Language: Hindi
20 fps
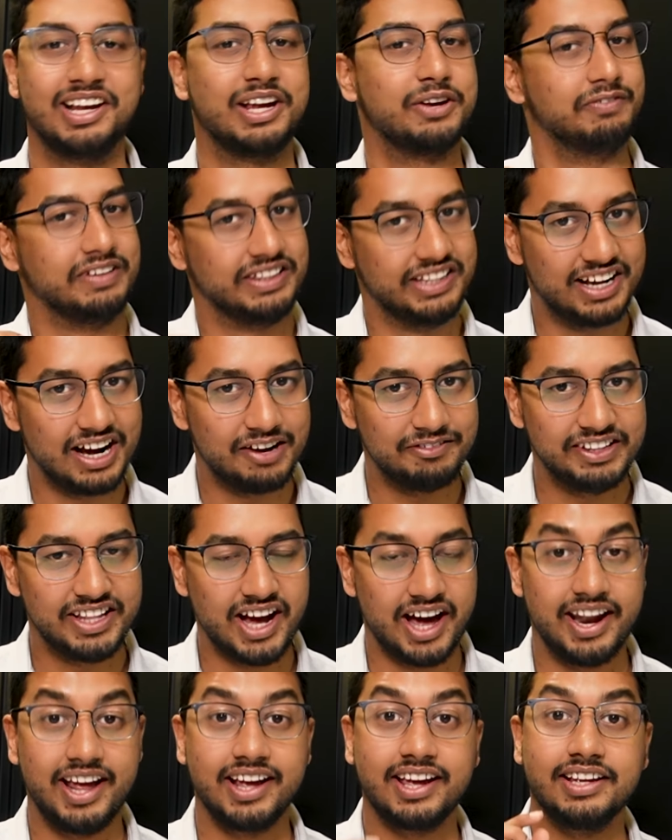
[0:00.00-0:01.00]
लेकिन विधि का
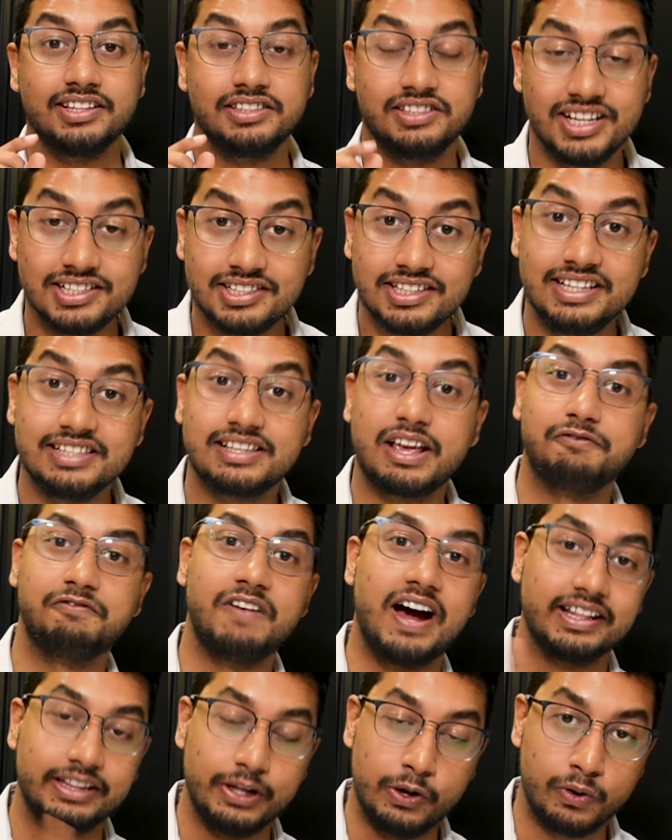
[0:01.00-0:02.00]
विधान है कि जिस चीज के
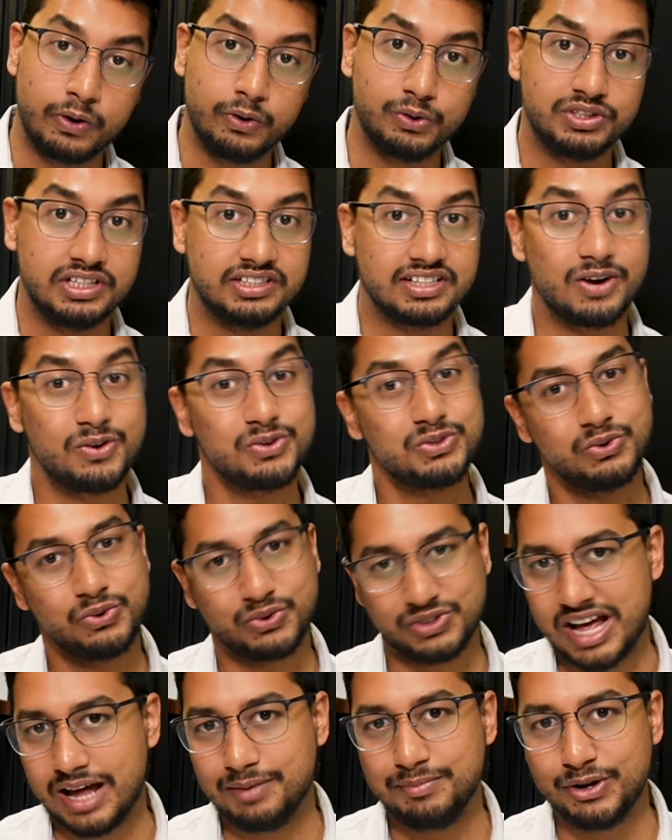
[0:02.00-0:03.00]
फायदे होंगे उस चीज के कुछ
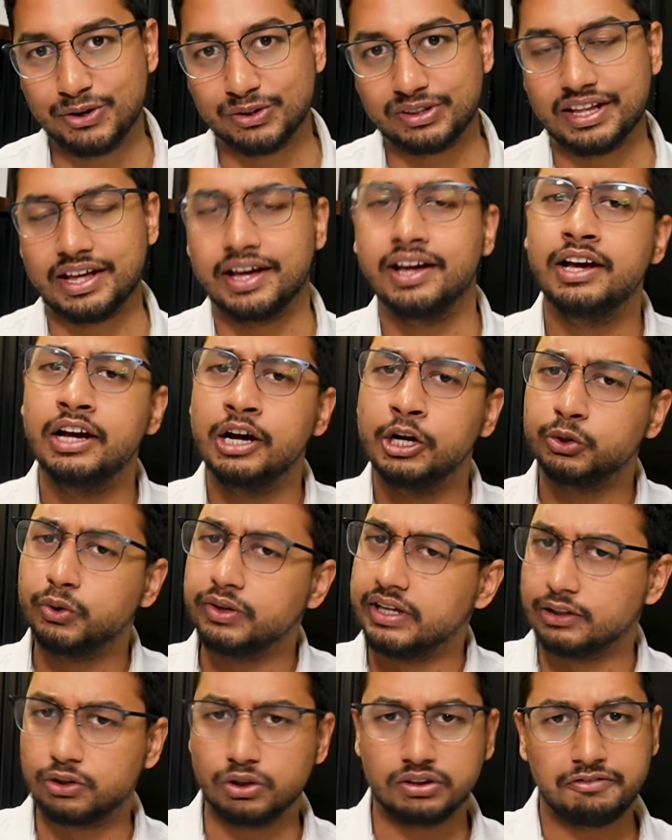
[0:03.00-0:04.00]
नुकसान भी होते हैं तो
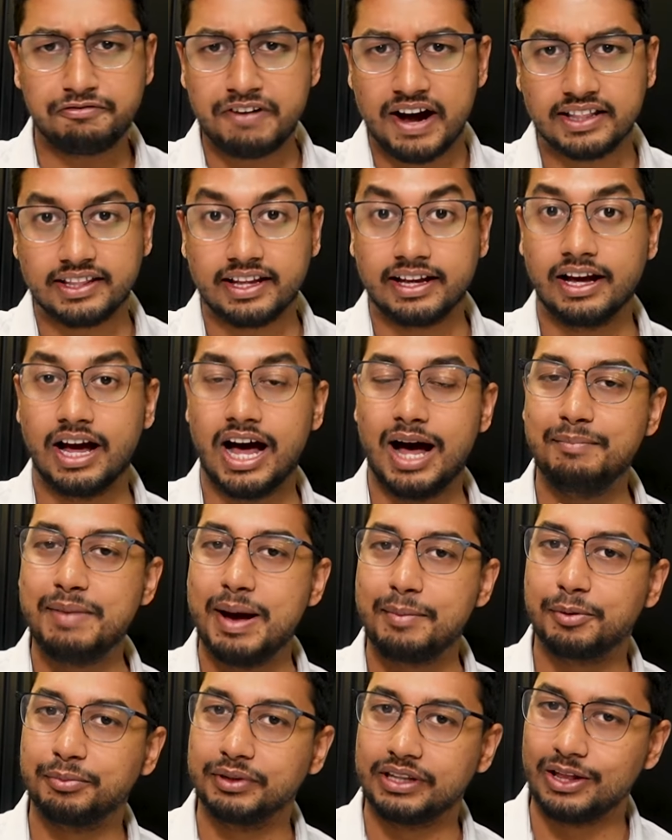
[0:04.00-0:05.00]
ये तो थे फायदे अब
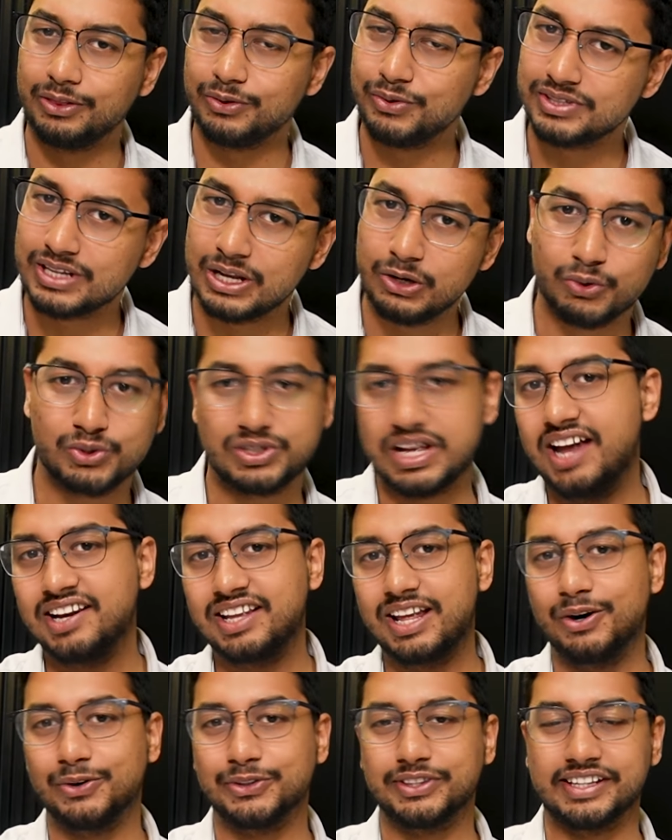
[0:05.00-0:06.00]
मैं आपको बता दूँ उसके नुकसान
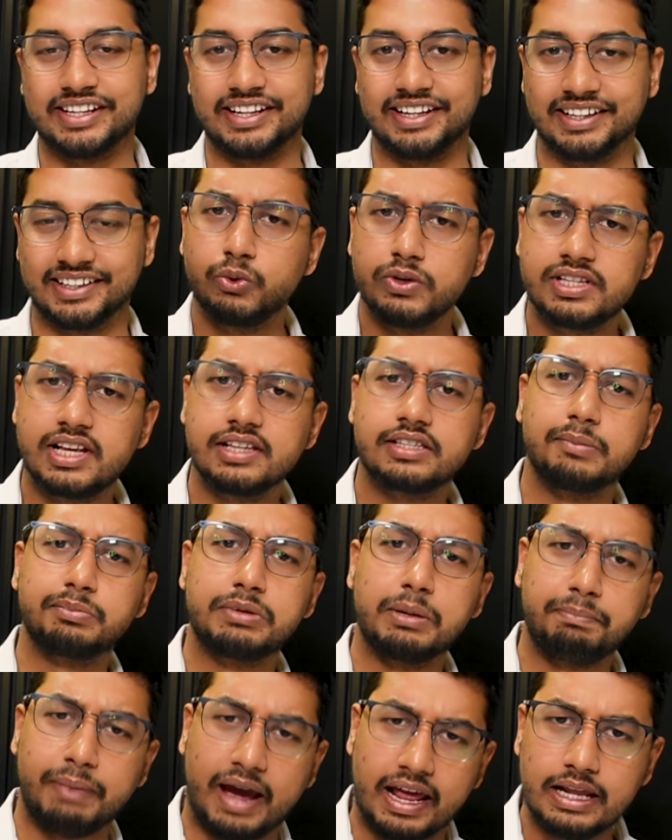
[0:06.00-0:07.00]
क्या होते हैं तो इसकी
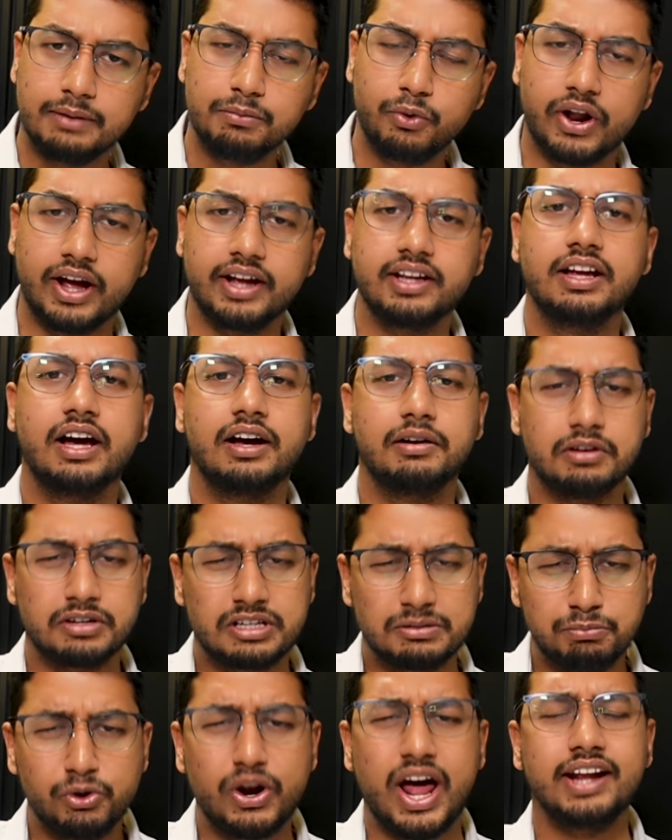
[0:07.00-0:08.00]
सबसे पहली बुराई या
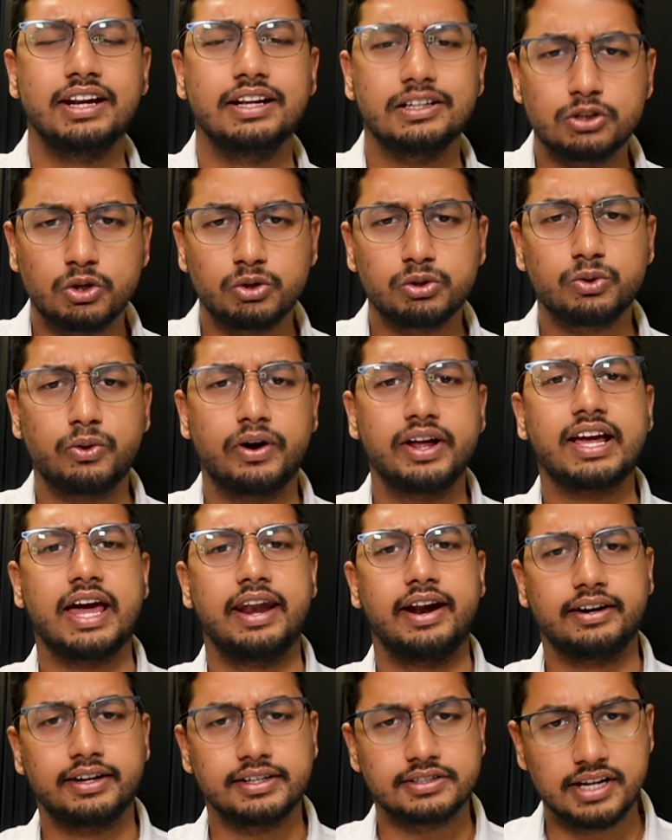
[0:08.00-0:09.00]
बुराई नहीं तो थोड़ा
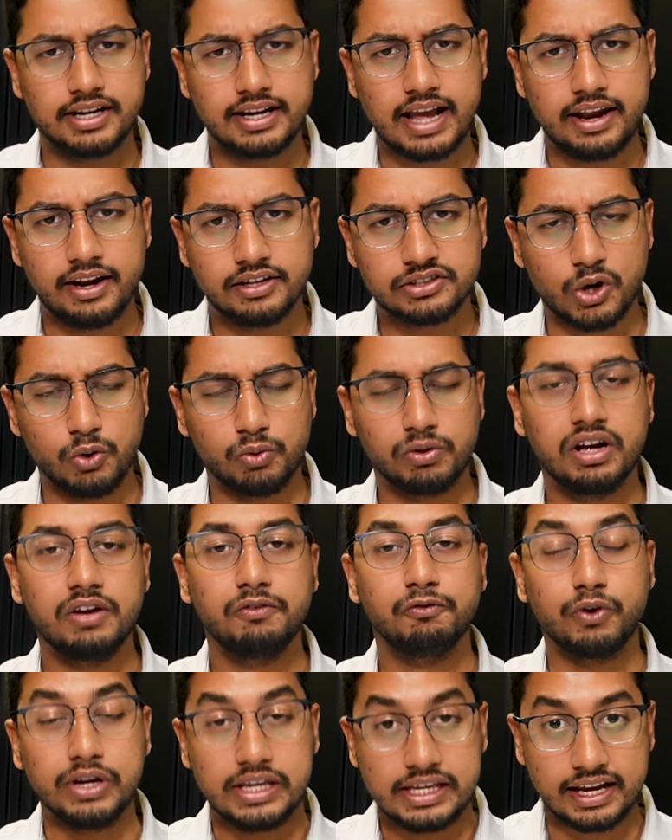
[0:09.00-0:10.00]
कैरेक्टरिस्टिक कहना चाहूंगा
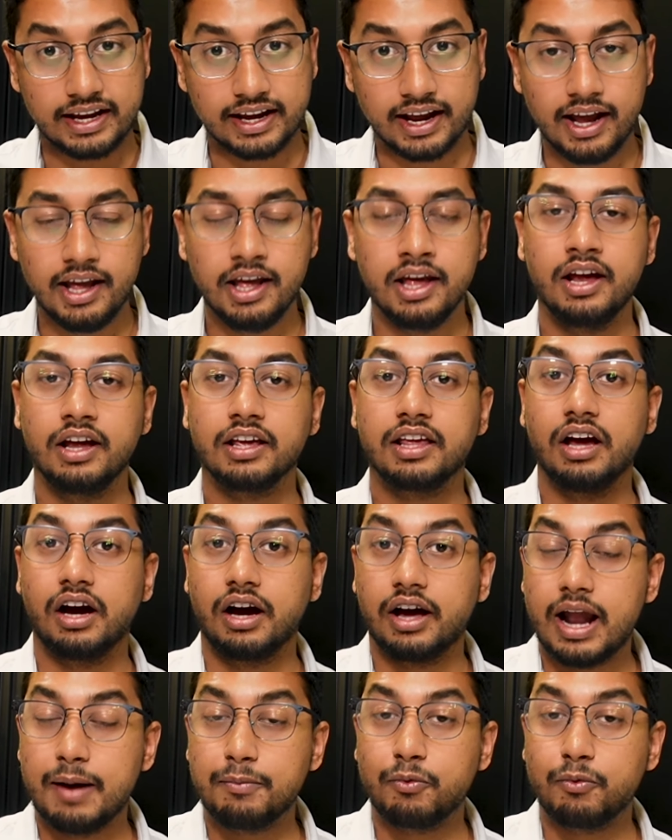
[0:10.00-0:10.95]
वो ये है कि अगर